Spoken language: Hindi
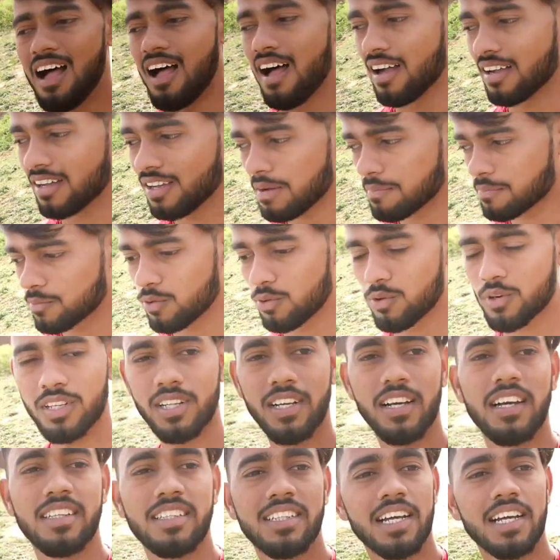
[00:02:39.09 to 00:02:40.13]
आगे आपको और
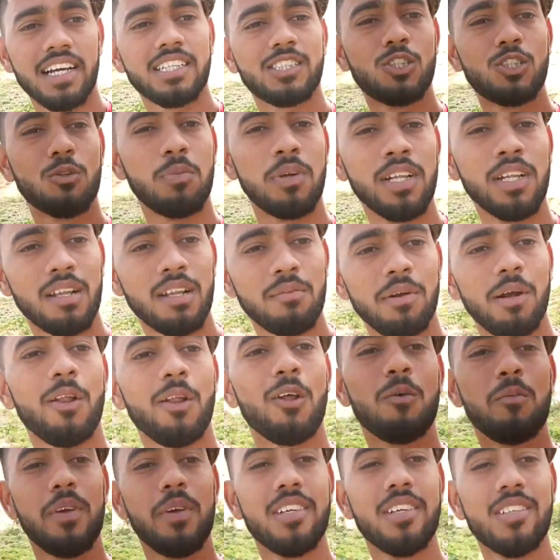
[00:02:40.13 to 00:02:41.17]
दिखाते गाइस तो बने रहे
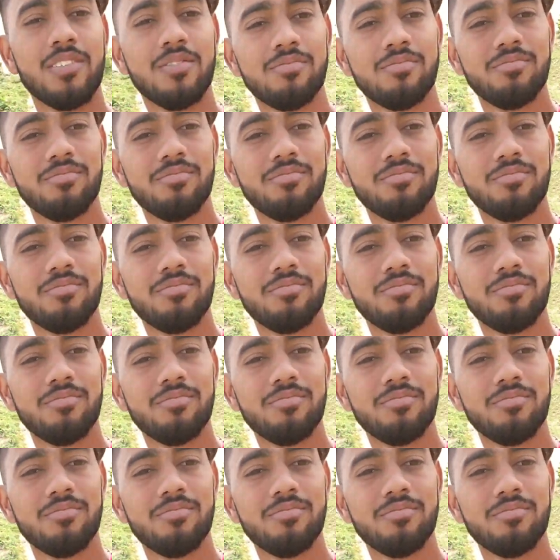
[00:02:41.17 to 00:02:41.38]
वीडियो में